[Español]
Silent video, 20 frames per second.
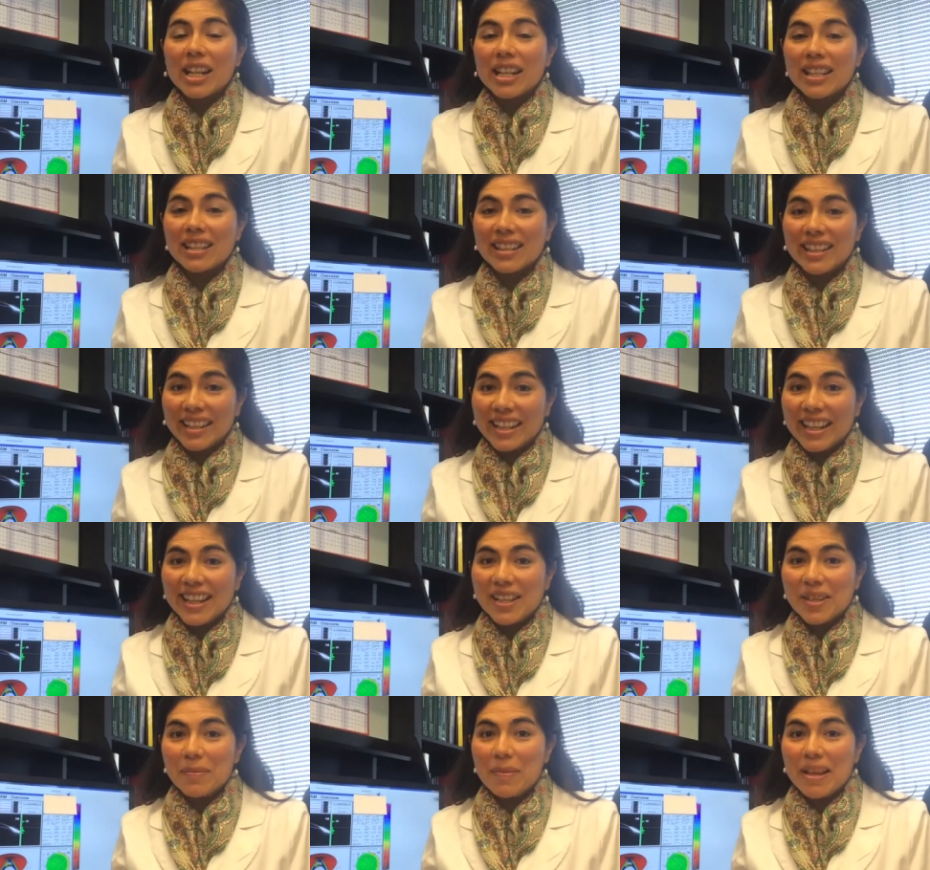Buenos
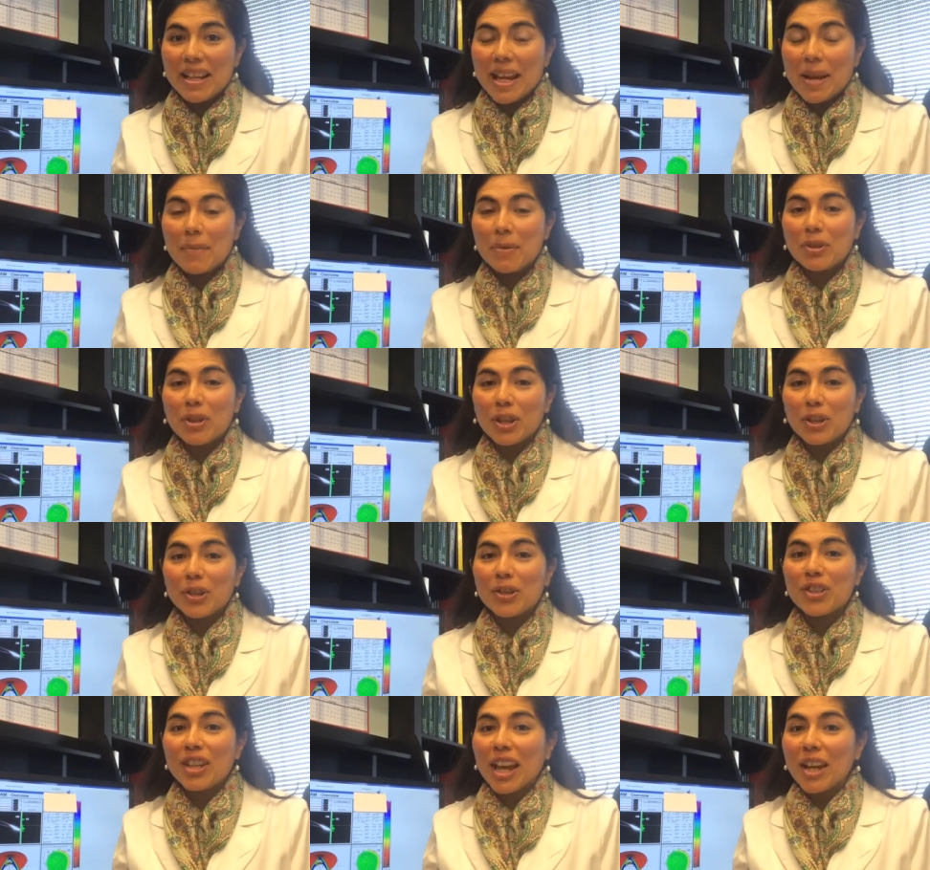días, me llamo
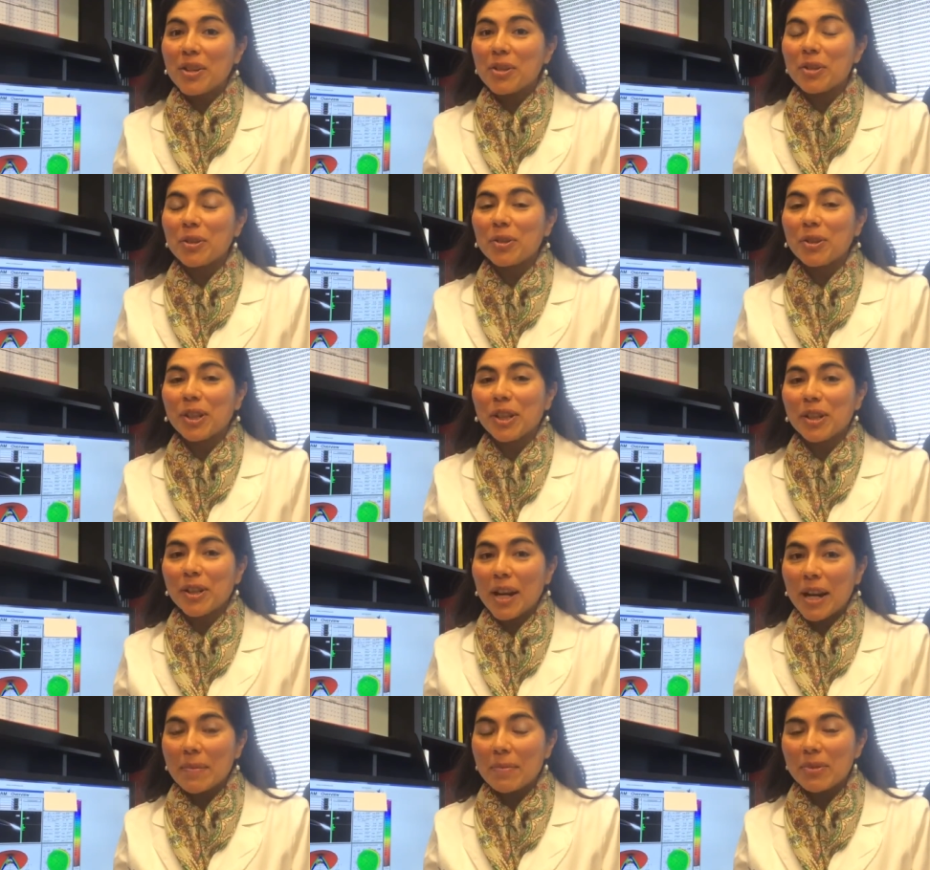Dr. Sandra
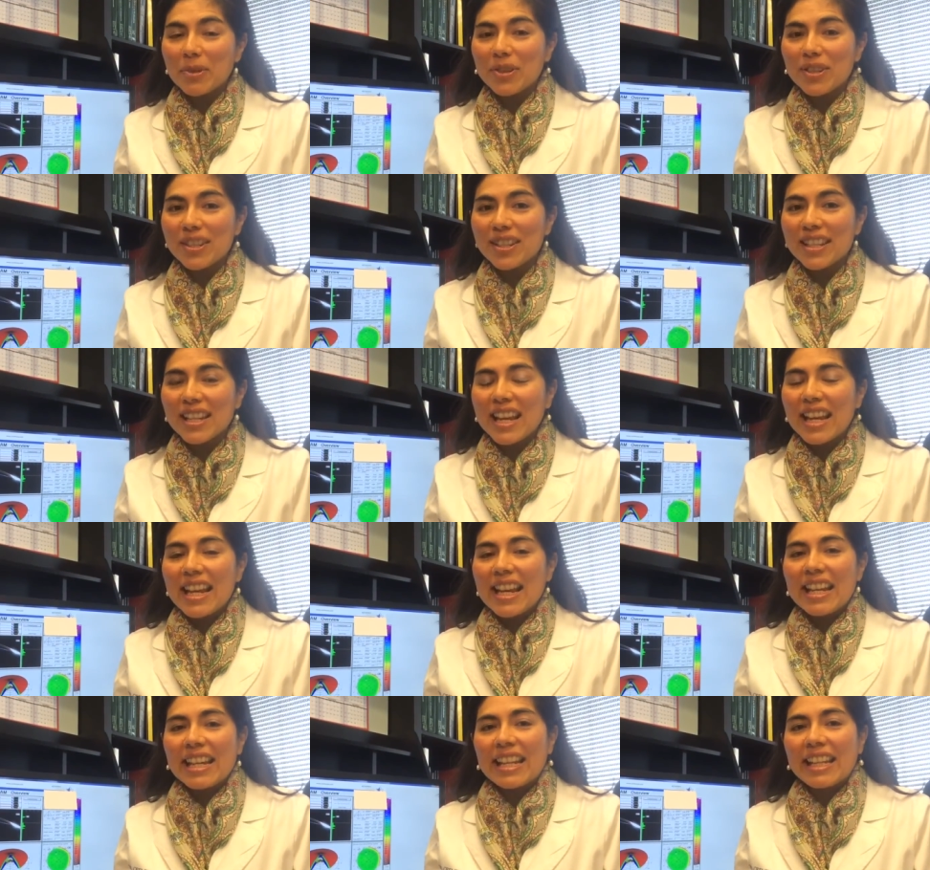Laura
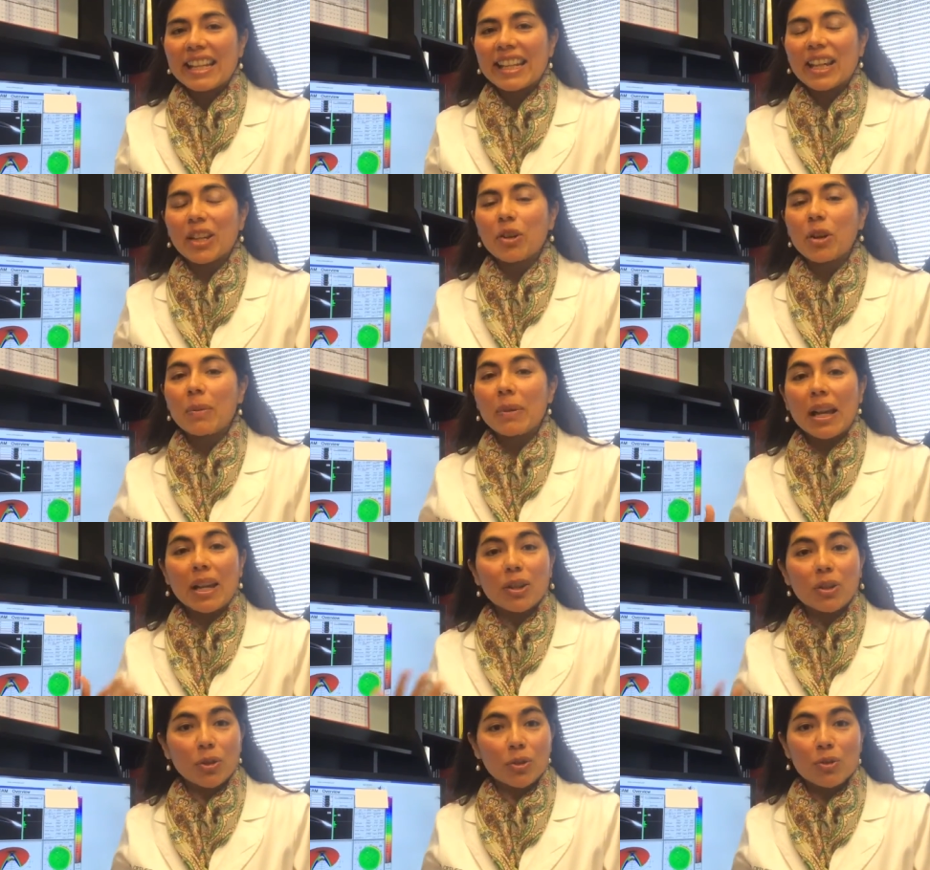Kramers y quiero
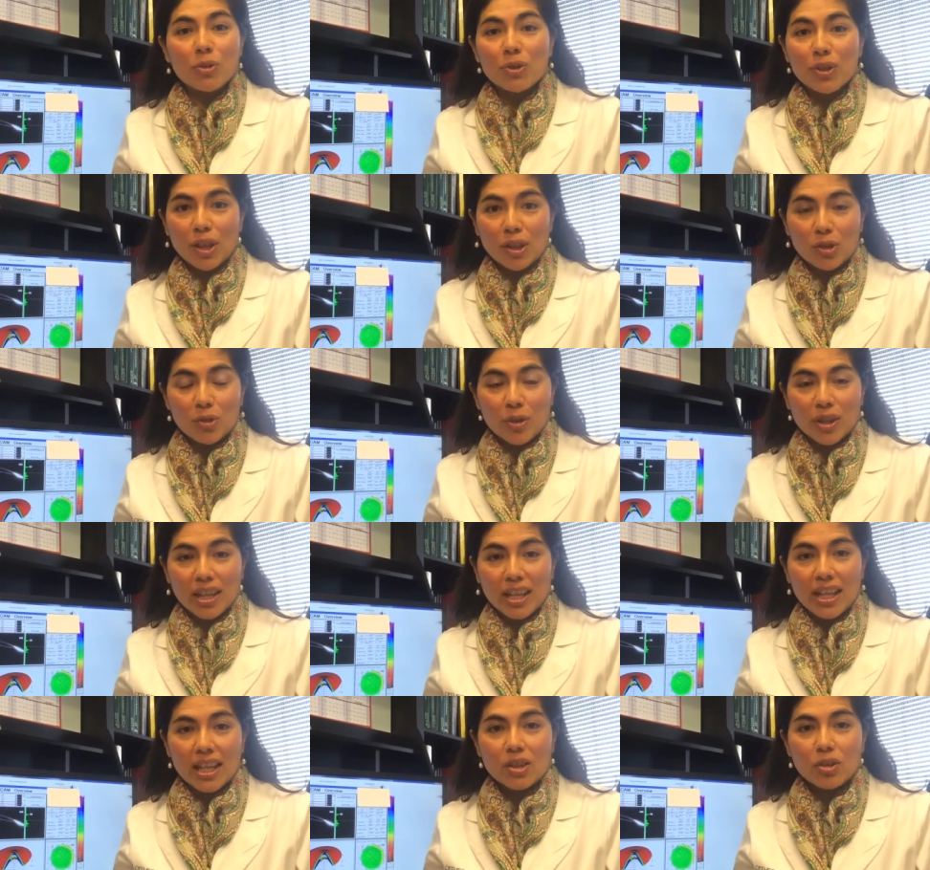hablar con
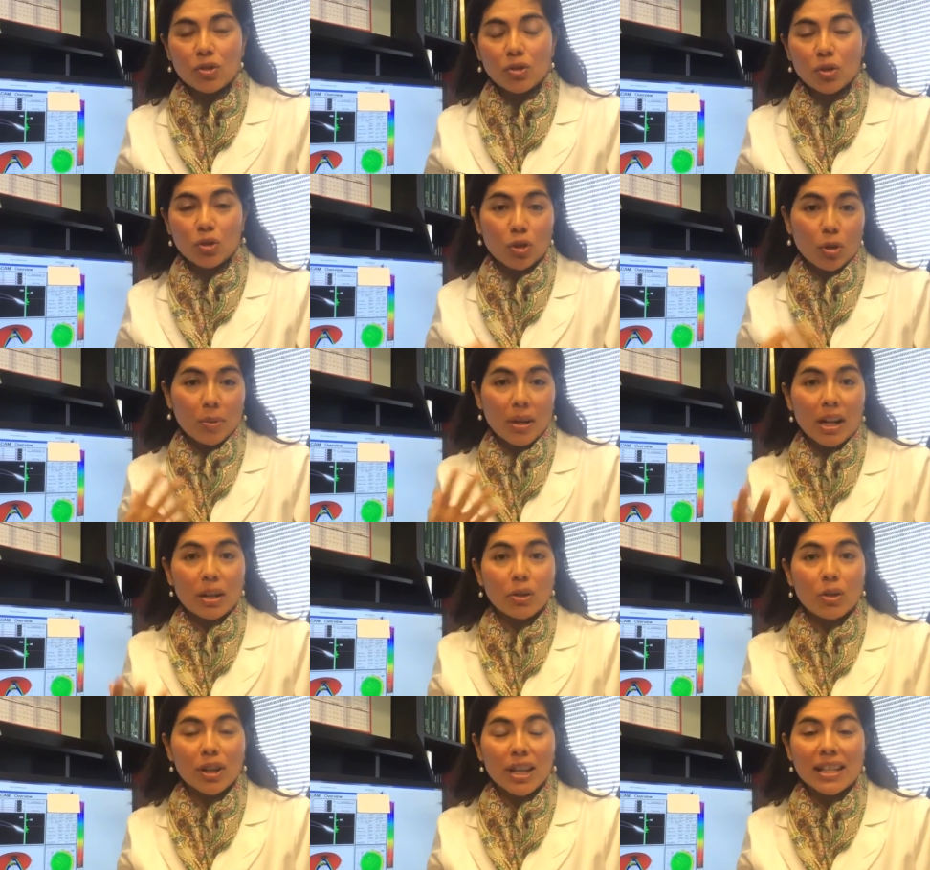ustedes hoy día
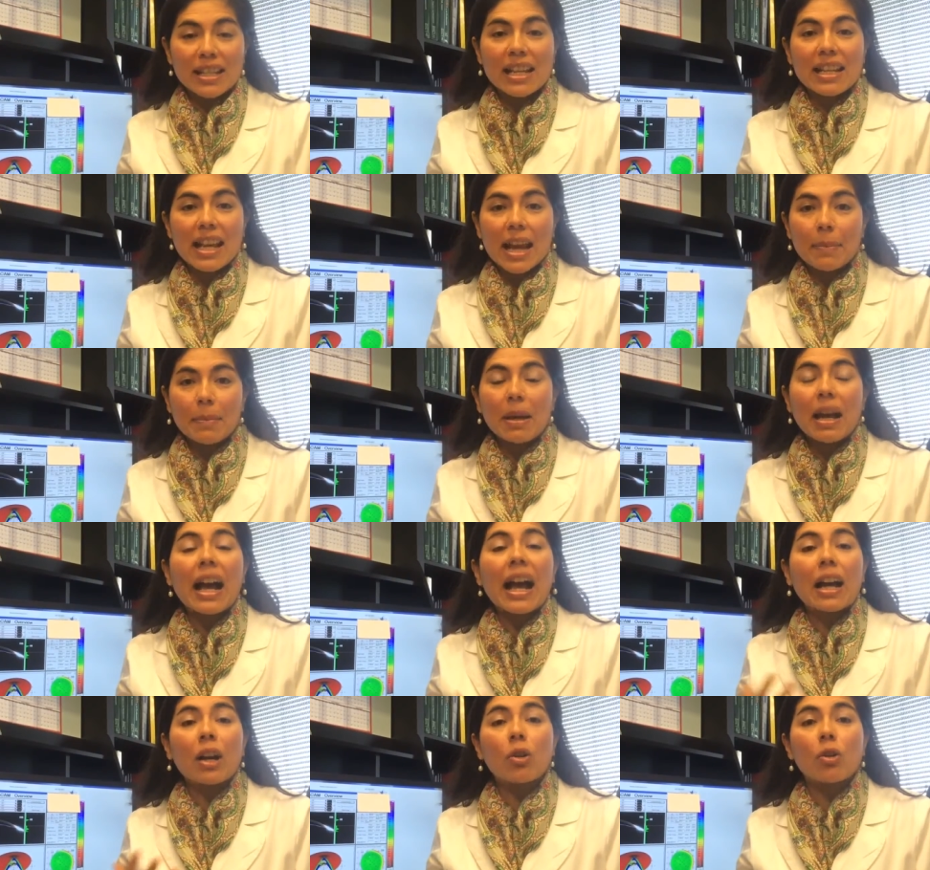sobre algo que se
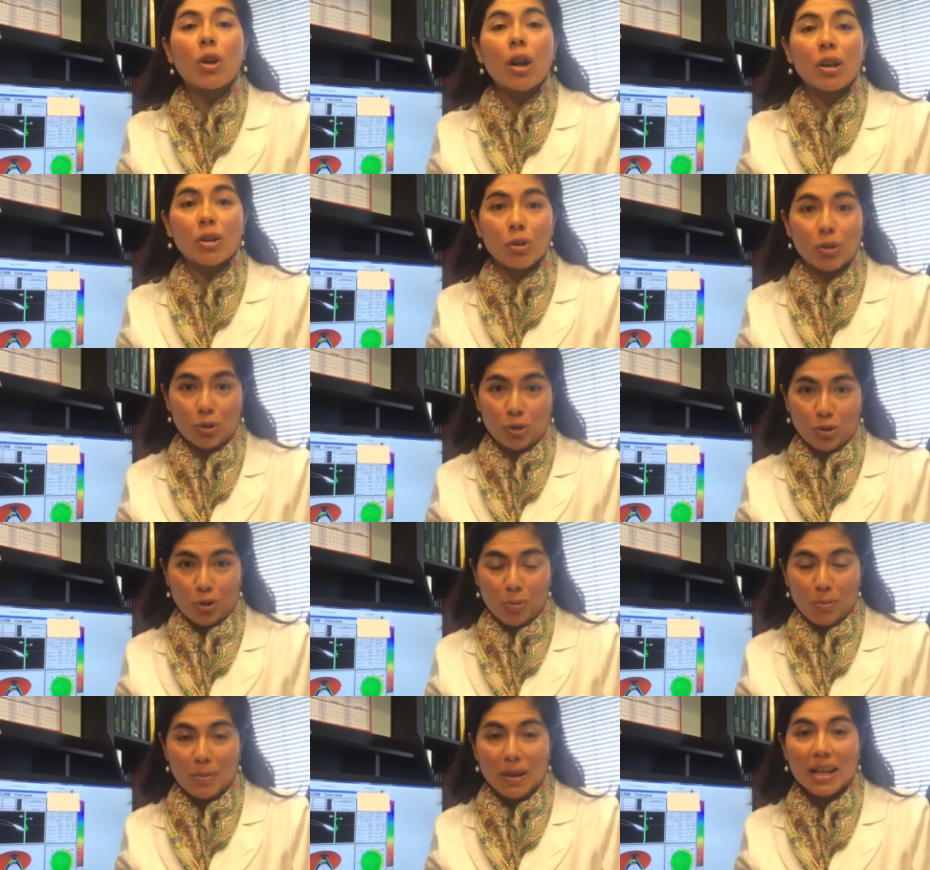llama ángulo angosto.